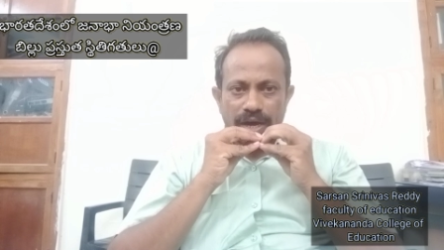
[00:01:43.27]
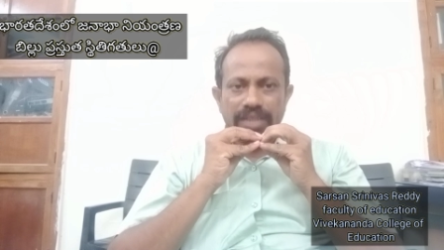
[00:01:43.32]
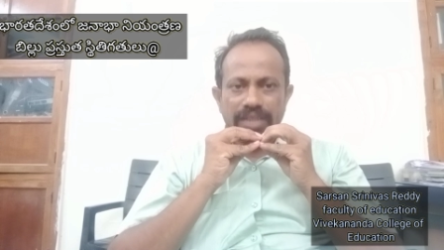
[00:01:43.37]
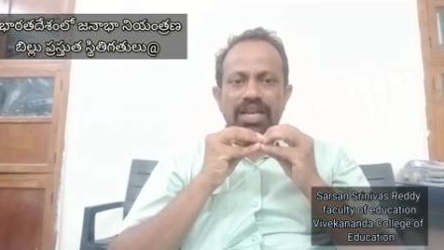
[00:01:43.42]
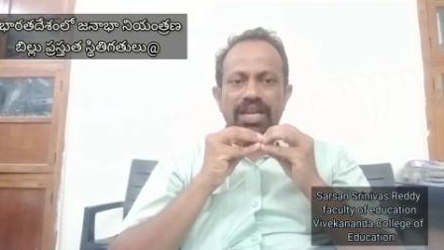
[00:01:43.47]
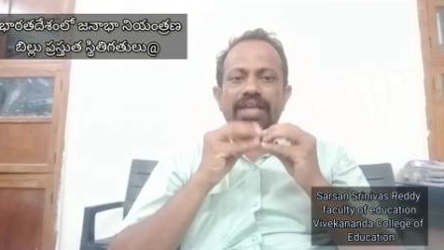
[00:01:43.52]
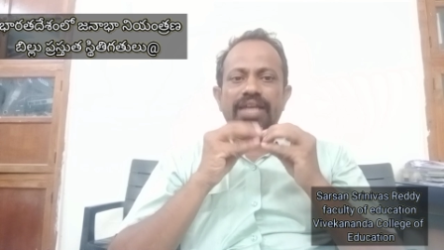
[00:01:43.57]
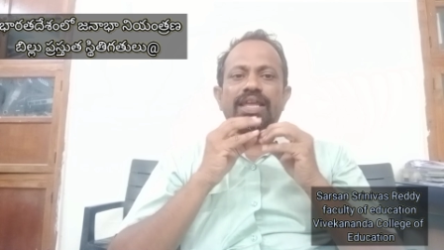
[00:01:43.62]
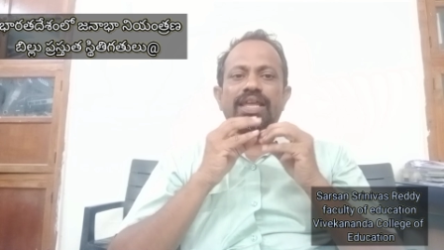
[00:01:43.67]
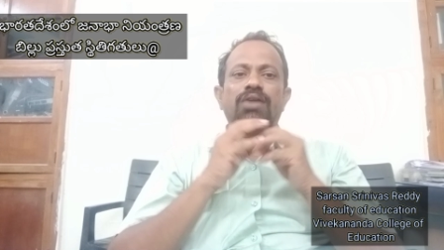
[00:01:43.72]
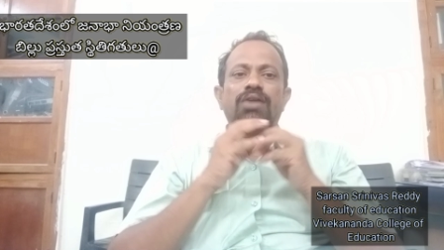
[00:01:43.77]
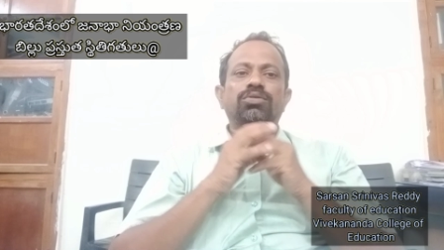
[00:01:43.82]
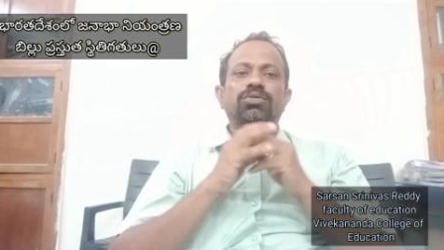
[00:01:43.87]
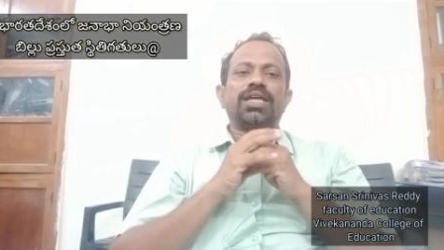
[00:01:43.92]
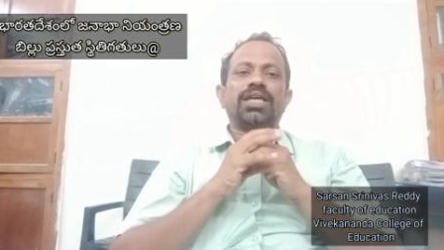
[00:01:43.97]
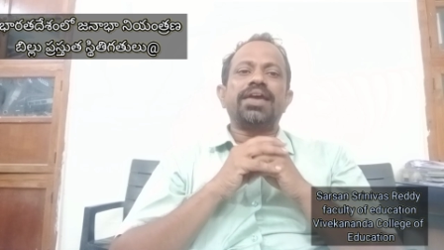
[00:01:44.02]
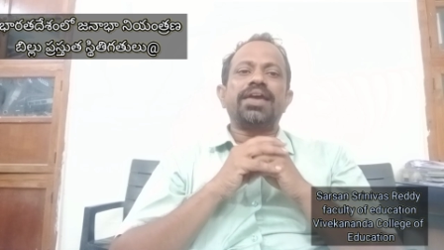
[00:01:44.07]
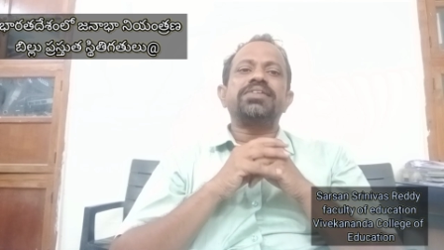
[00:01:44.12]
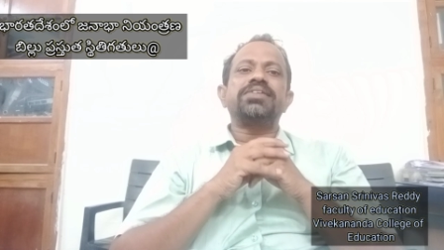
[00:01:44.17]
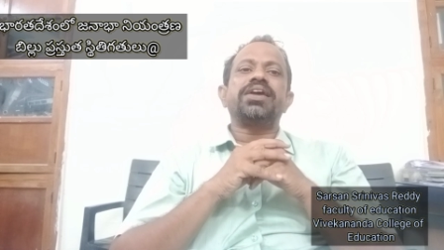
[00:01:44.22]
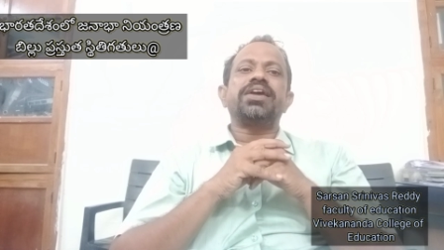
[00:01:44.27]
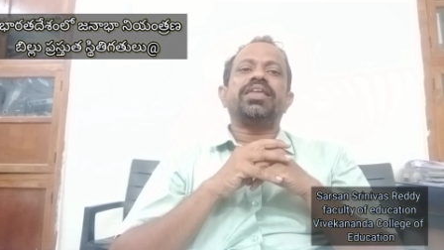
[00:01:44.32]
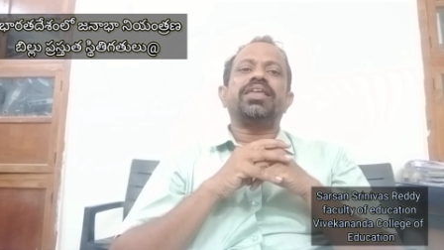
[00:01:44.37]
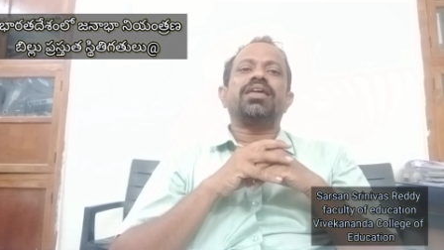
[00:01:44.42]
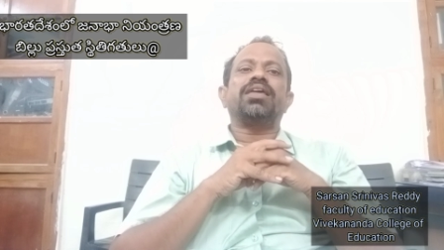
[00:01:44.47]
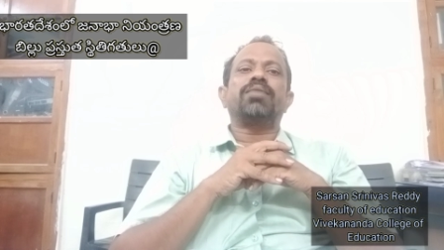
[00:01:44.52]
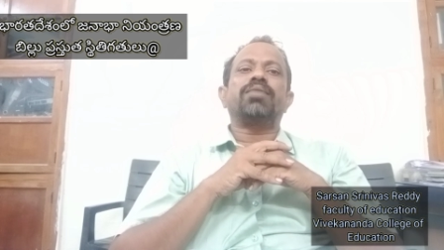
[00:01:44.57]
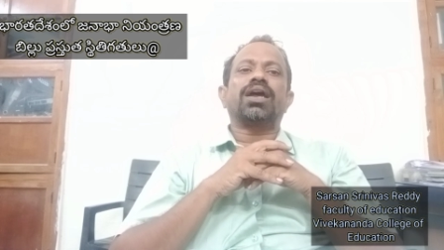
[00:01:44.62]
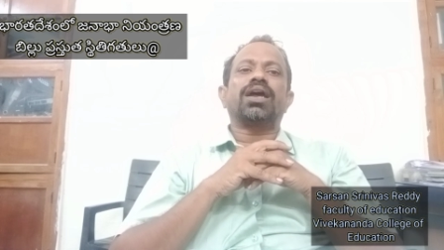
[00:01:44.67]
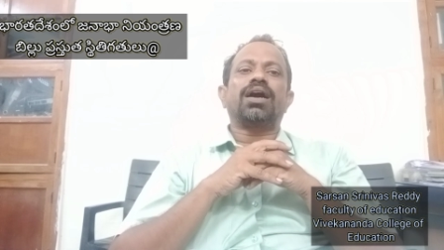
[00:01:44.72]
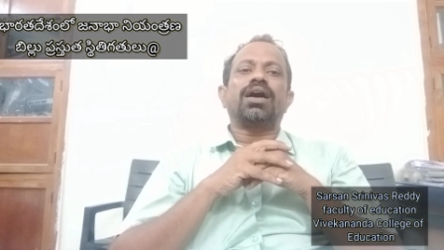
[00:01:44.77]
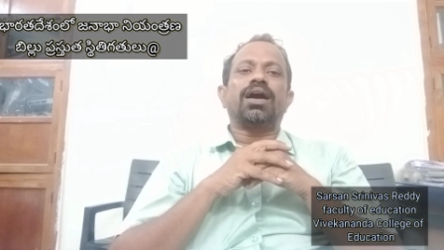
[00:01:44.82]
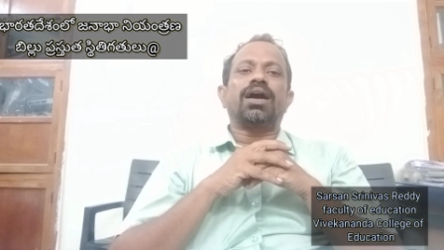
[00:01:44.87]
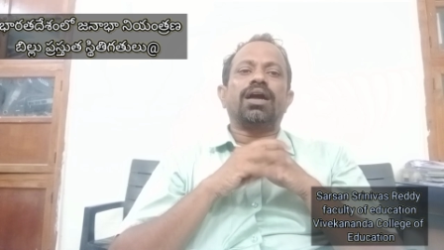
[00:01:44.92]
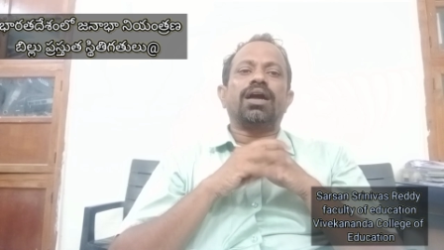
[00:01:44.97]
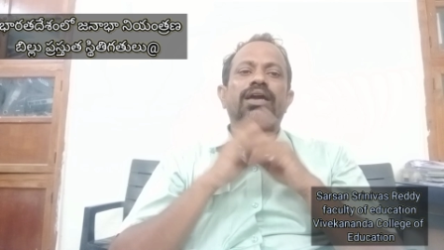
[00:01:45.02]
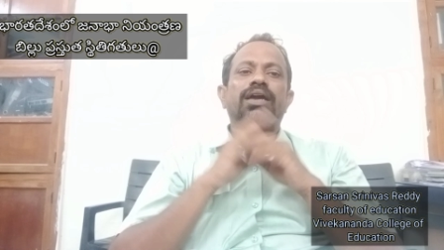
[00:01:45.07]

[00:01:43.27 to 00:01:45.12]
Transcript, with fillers: అధినేతలకు తెలియజేయనిది ఏమనగా